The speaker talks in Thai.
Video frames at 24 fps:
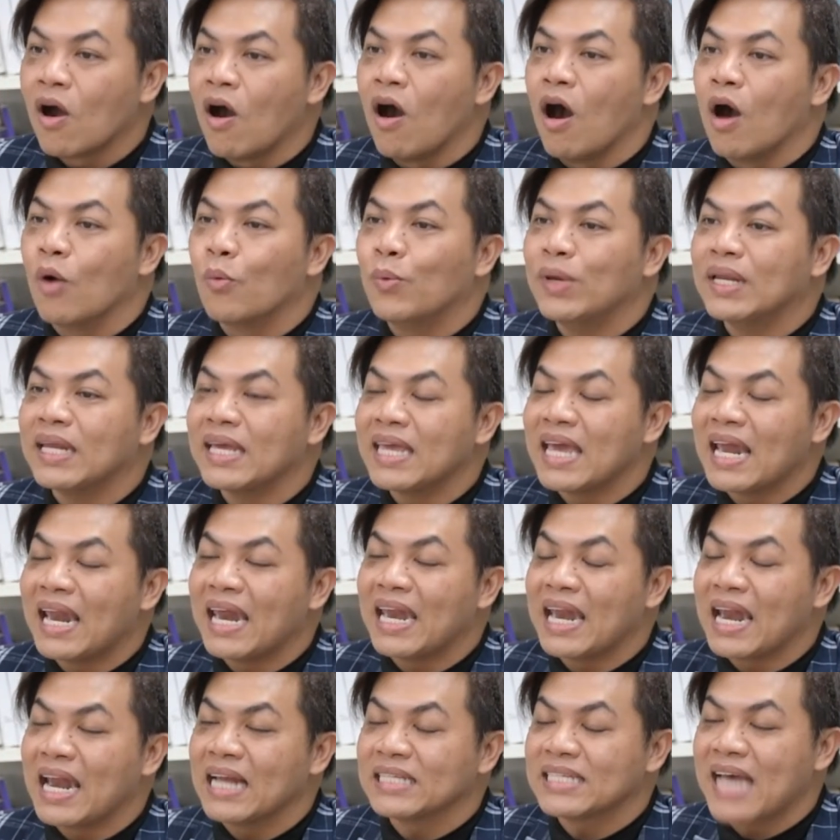ของวิทยาลั
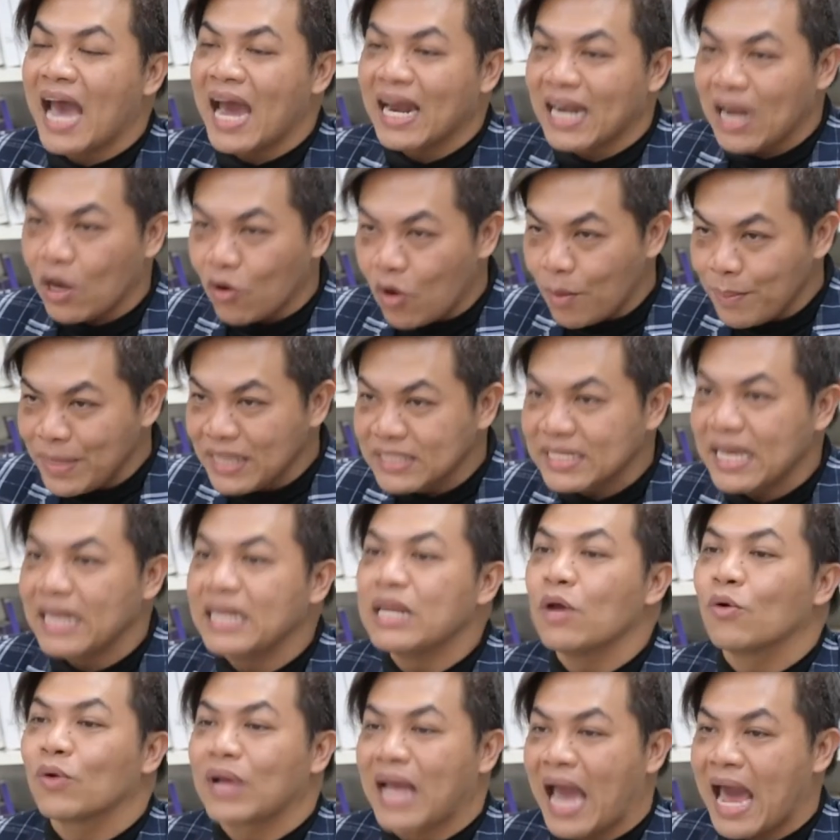ยนานาชาติเราก็มีเช่น
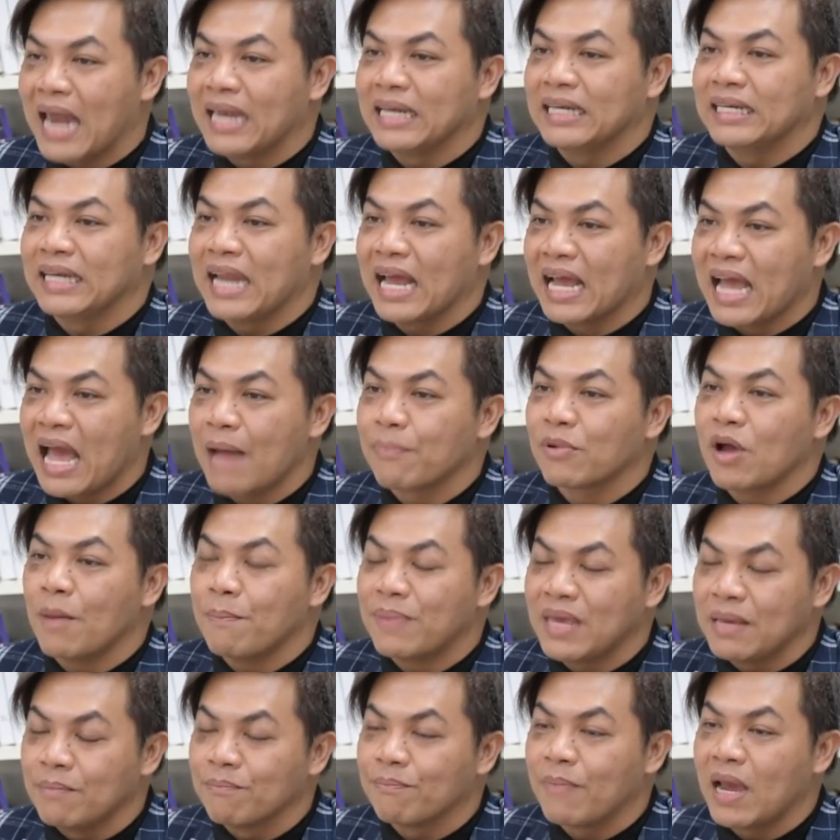เดียวกันนะครับ ก็
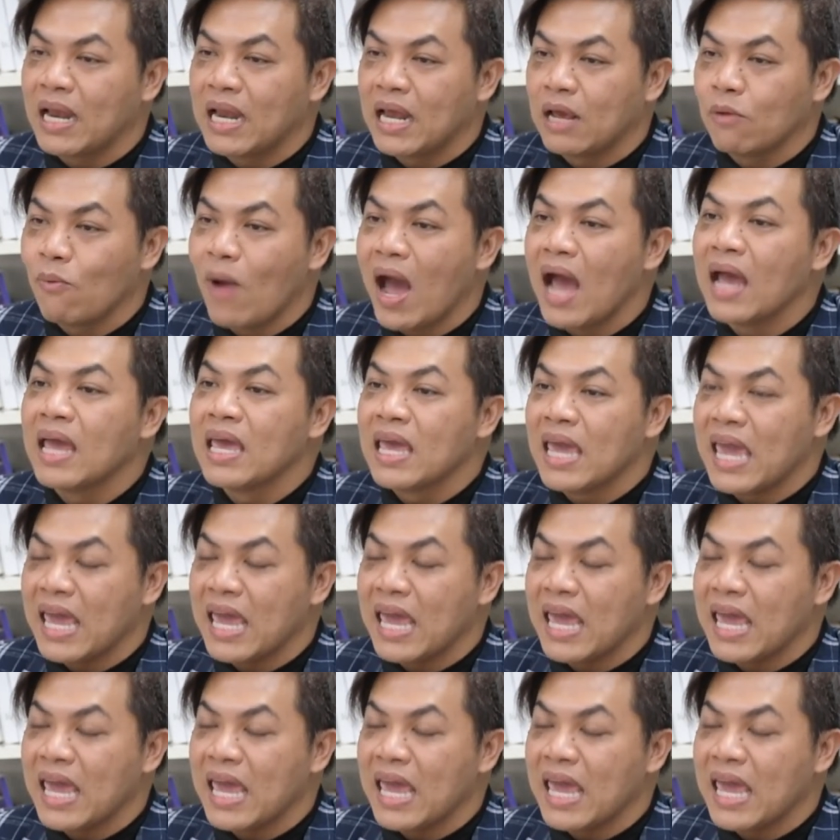พิมพ์ไปเลยว่า